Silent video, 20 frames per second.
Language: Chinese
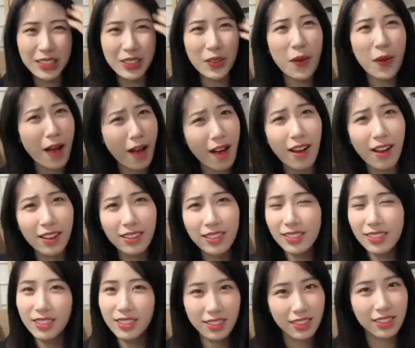的啊，
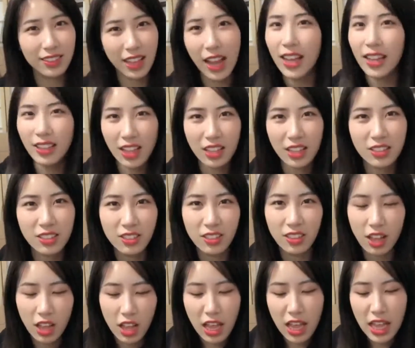真太难吃
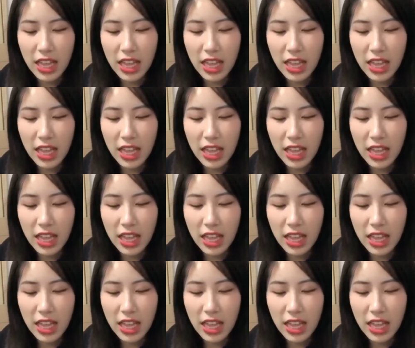了。